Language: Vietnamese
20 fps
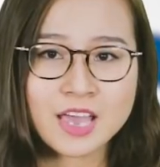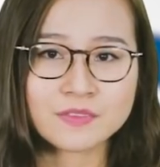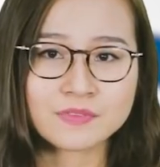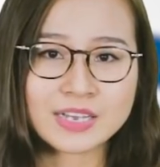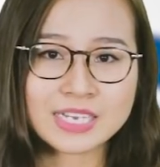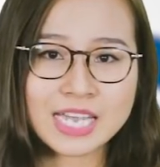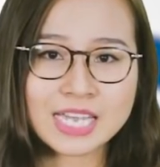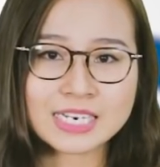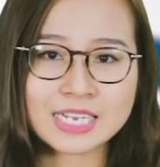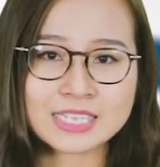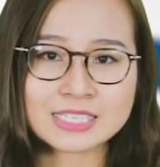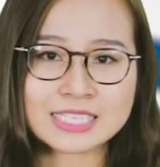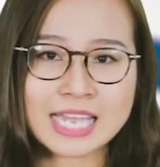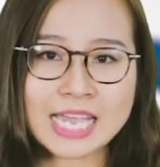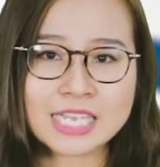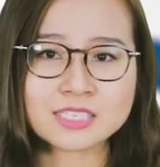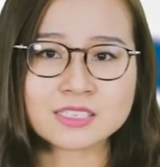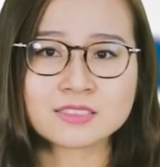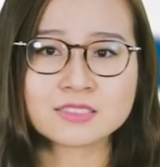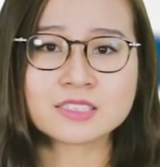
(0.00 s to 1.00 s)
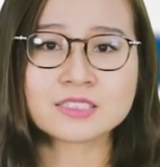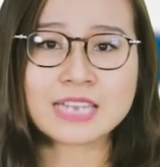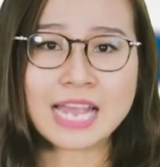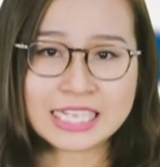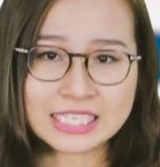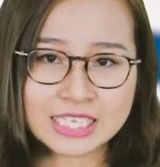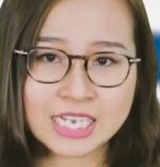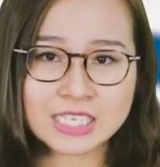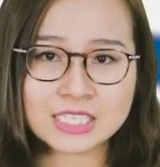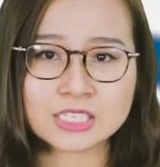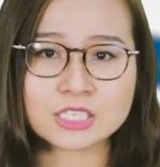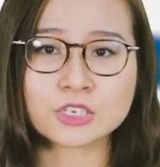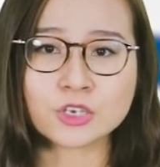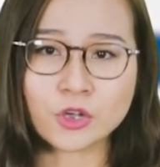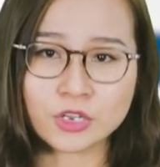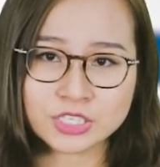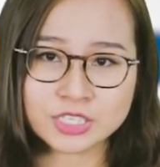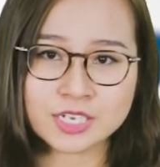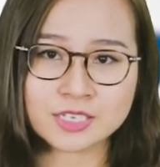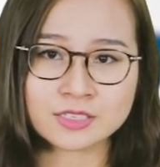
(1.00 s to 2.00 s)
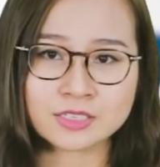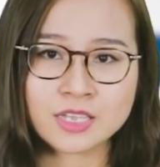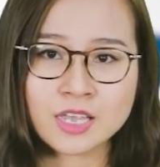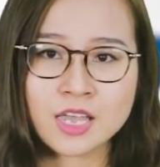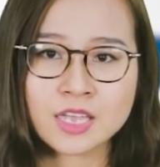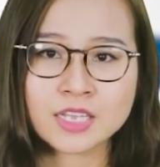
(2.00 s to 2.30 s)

và các nền tảng tưởng như đã chết được hồi sinh,